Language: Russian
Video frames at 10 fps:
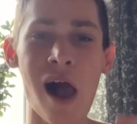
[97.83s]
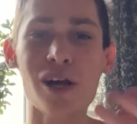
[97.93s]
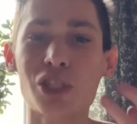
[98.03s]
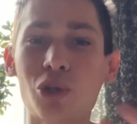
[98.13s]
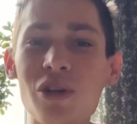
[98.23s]

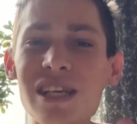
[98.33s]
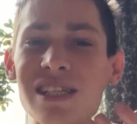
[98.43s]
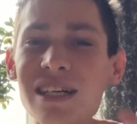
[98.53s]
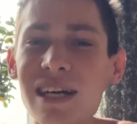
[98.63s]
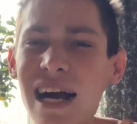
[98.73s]
Что ни
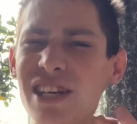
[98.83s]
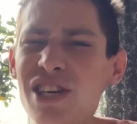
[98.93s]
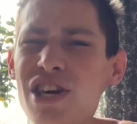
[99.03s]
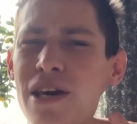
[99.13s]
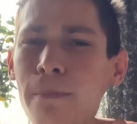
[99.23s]
за
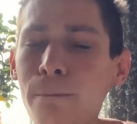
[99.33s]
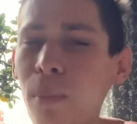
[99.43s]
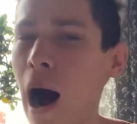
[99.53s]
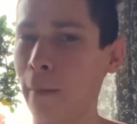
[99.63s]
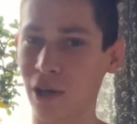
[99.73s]
какие
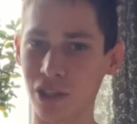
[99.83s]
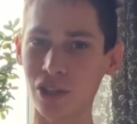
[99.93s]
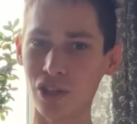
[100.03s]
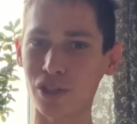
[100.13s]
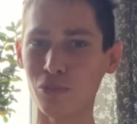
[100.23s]
бабки ты
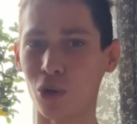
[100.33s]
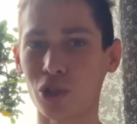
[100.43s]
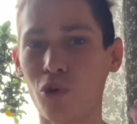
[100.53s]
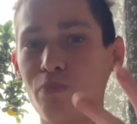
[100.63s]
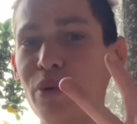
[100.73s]
не сможешь
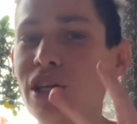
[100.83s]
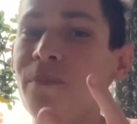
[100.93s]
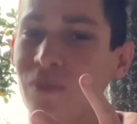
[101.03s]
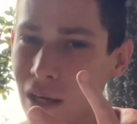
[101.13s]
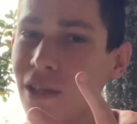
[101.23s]
купить
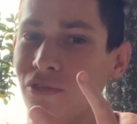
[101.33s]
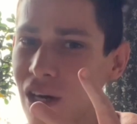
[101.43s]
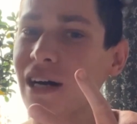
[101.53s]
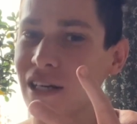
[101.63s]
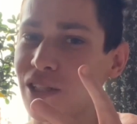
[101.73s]
две
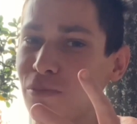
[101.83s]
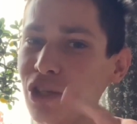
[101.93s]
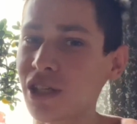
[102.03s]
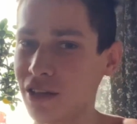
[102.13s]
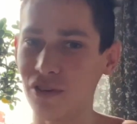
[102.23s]

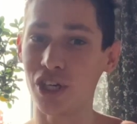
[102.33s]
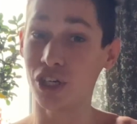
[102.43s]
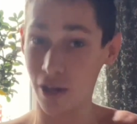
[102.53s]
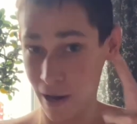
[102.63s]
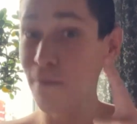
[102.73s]
космические
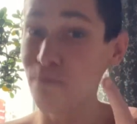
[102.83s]
вещи.